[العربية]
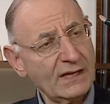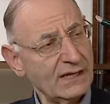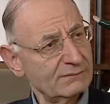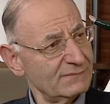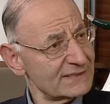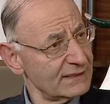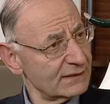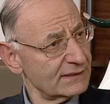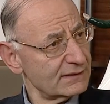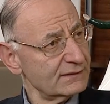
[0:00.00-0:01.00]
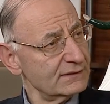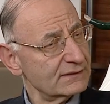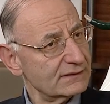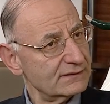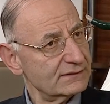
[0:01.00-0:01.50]
المصادر
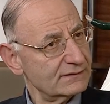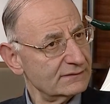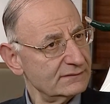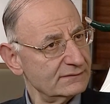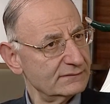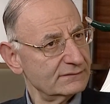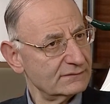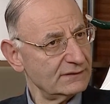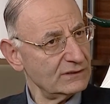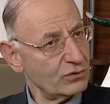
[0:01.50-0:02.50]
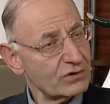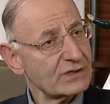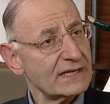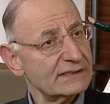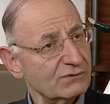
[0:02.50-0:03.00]
آه،
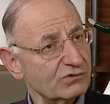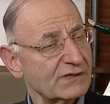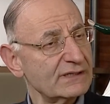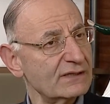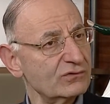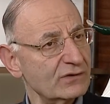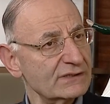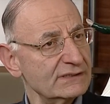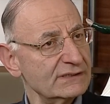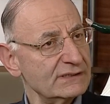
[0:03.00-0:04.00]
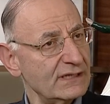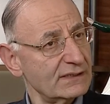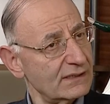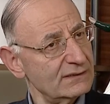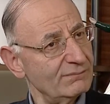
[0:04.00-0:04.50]
الأخرى اللي يمكن أن تؤدي إلى
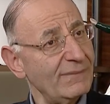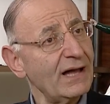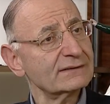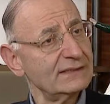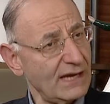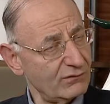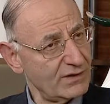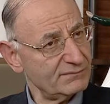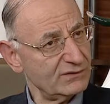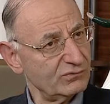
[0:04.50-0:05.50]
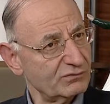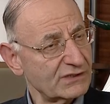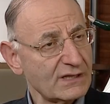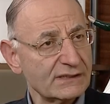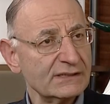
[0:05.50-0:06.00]
نقل بعض العوامل
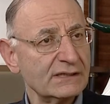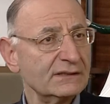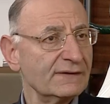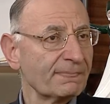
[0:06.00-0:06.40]
الممرضة هي